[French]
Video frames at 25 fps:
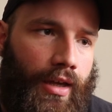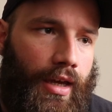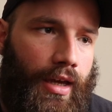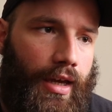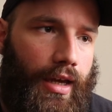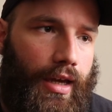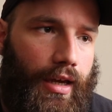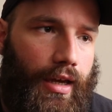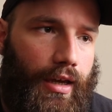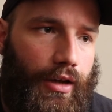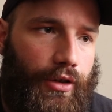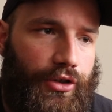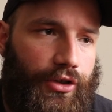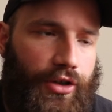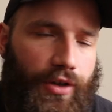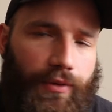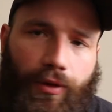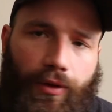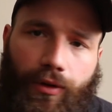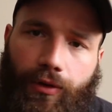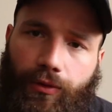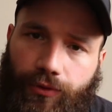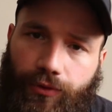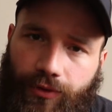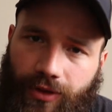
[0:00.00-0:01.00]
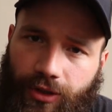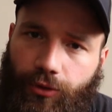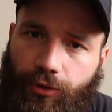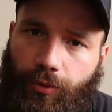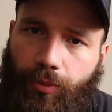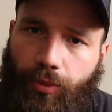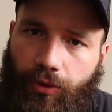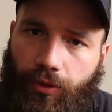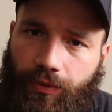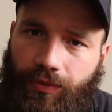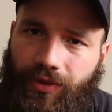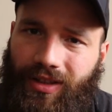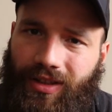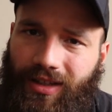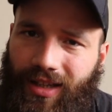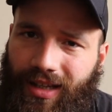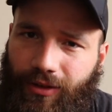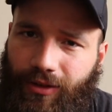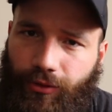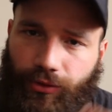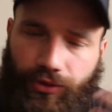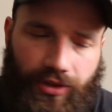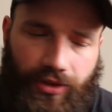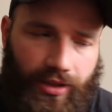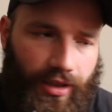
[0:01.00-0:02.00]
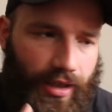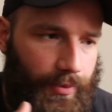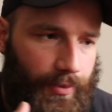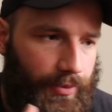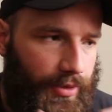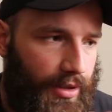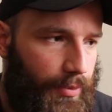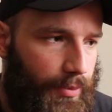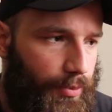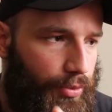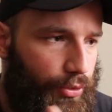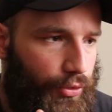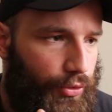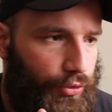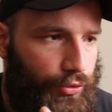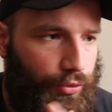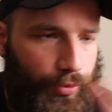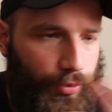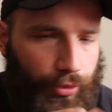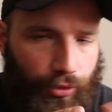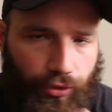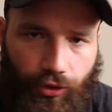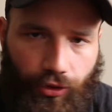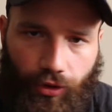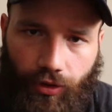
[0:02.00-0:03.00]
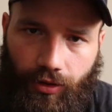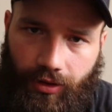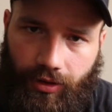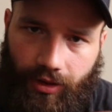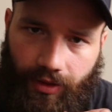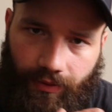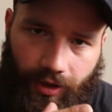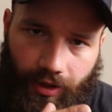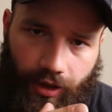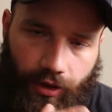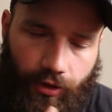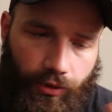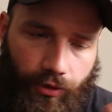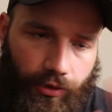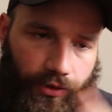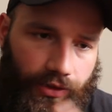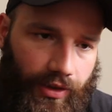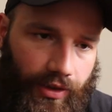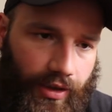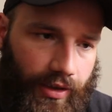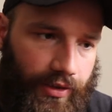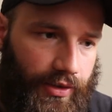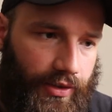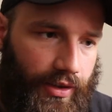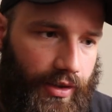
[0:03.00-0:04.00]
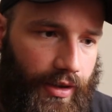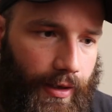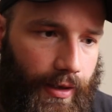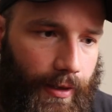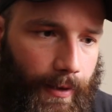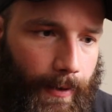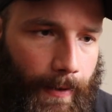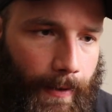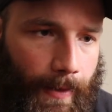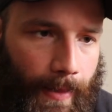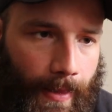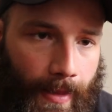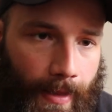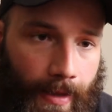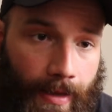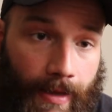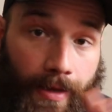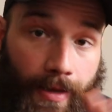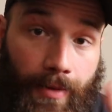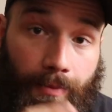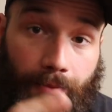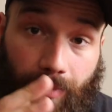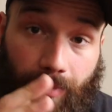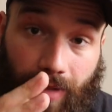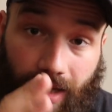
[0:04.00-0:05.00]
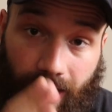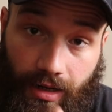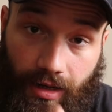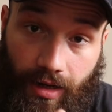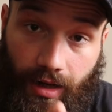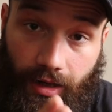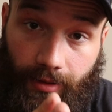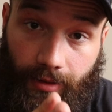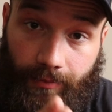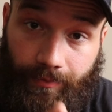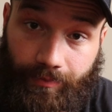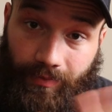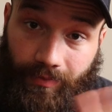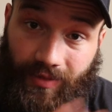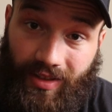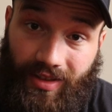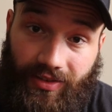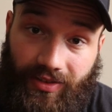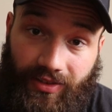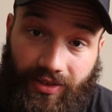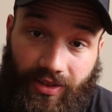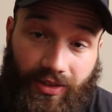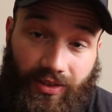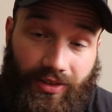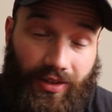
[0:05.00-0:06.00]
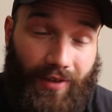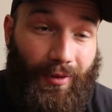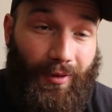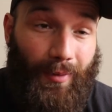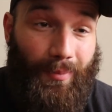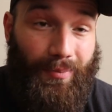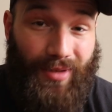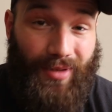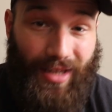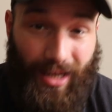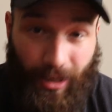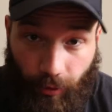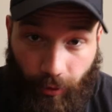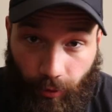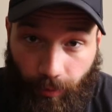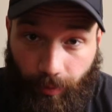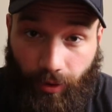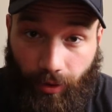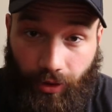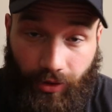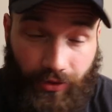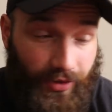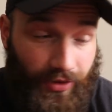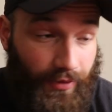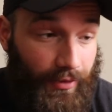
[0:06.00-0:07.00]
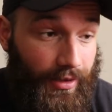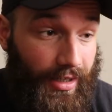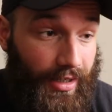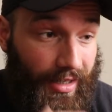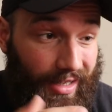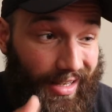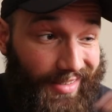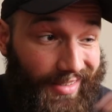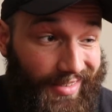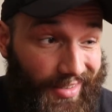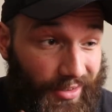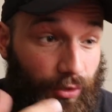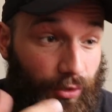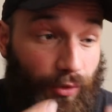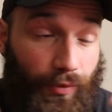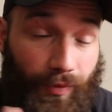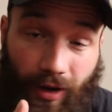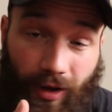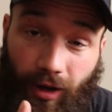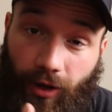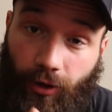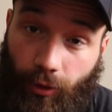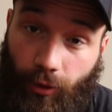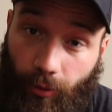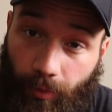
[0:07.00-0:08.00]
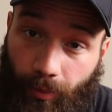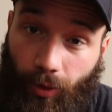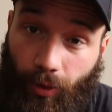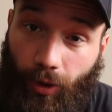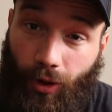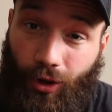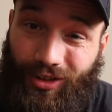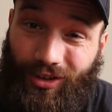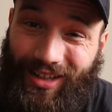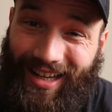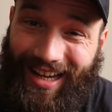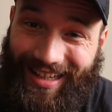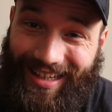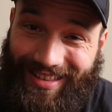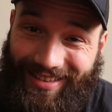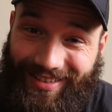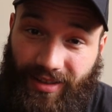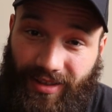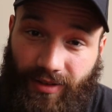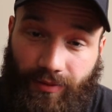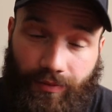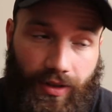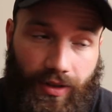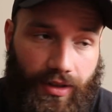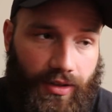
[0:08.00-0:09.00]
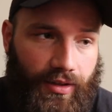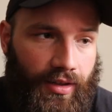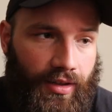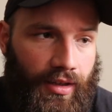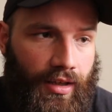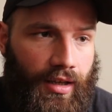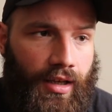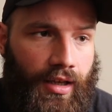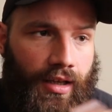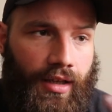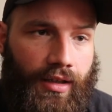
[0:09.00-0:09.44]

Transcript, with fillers: Et j'avais envie de profiter aussi un petit peu du beau temps, des vacances, etc. Mais là, ici, ça va bien reprendre, la saison va reprendre assez vite.